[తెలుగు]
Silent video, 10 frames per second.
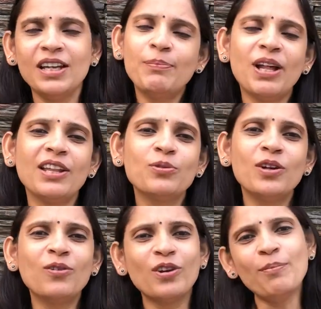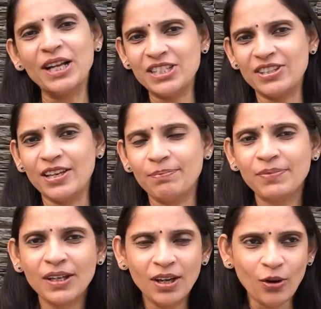ఇప్పుడు అది ఉన్నా కూడా మంచిది
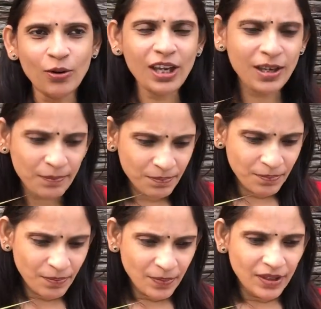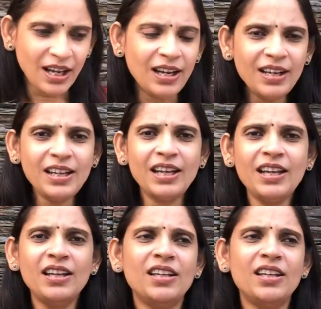ఓకే అలానే